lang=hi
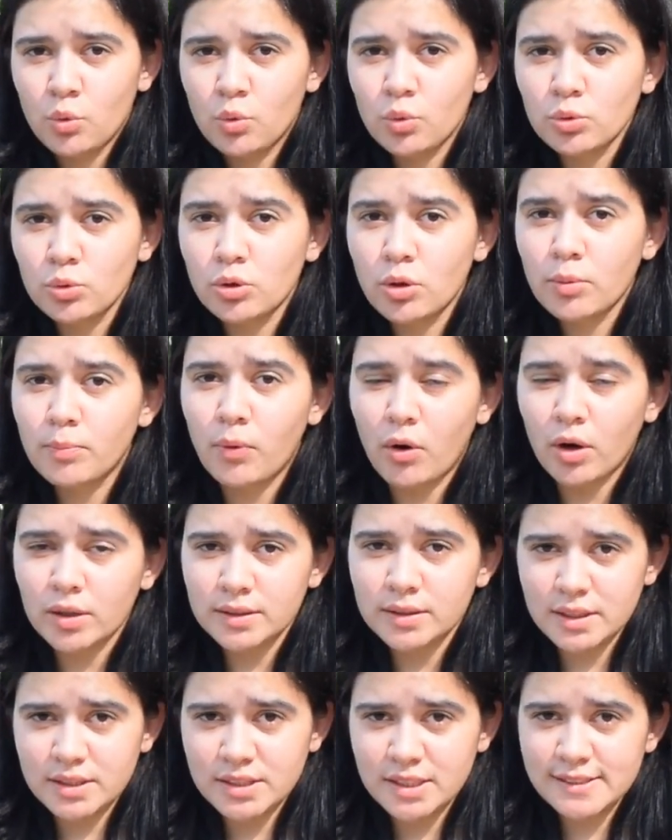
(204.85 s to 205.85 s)
उनको
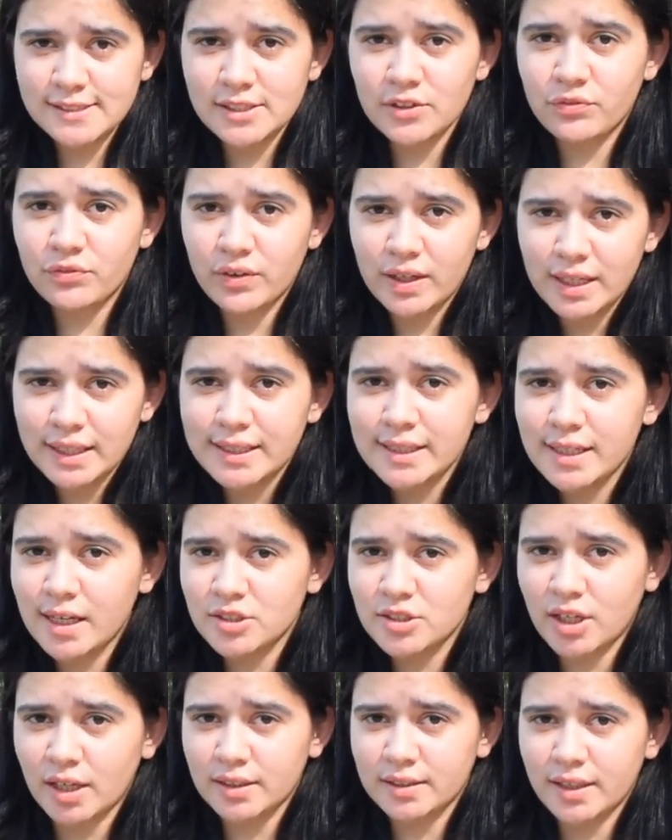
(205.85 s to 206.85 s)
बहुत अच्छे से फिल किया
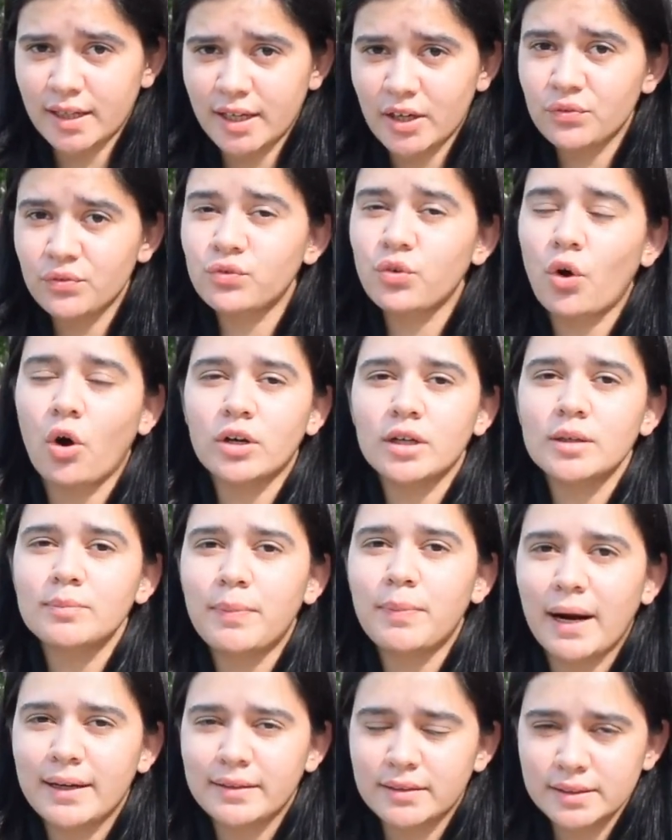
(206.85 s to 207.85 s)
जाता है फ्लोरल
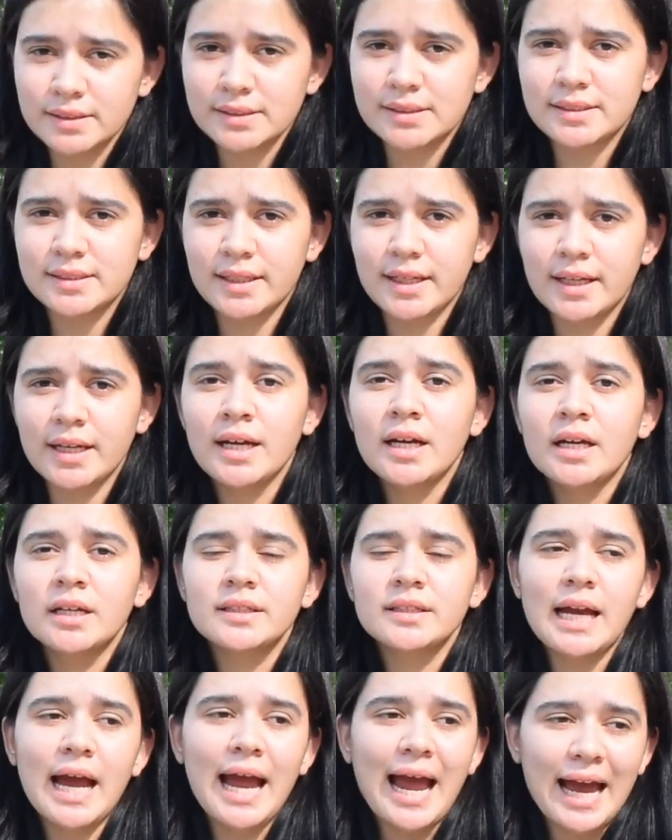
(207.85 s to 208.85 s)
पैटर्न से
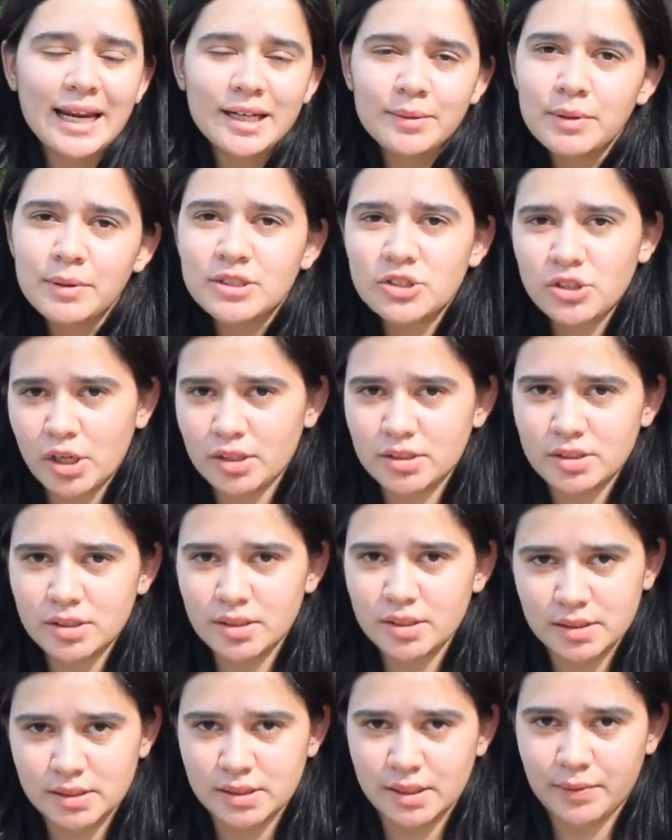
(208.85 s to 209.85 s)
या एनिमल
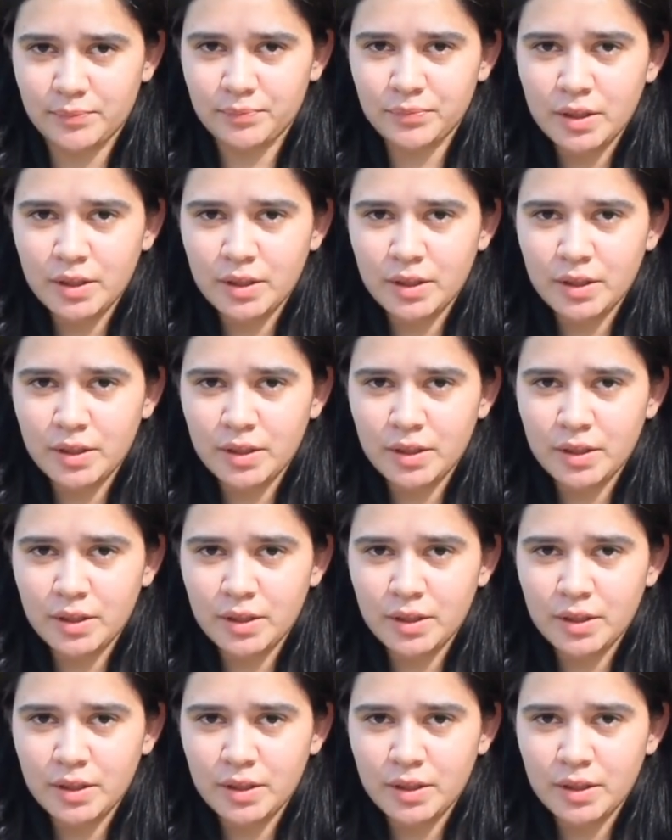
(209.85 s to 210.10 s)
स्ट्रक्चर्स से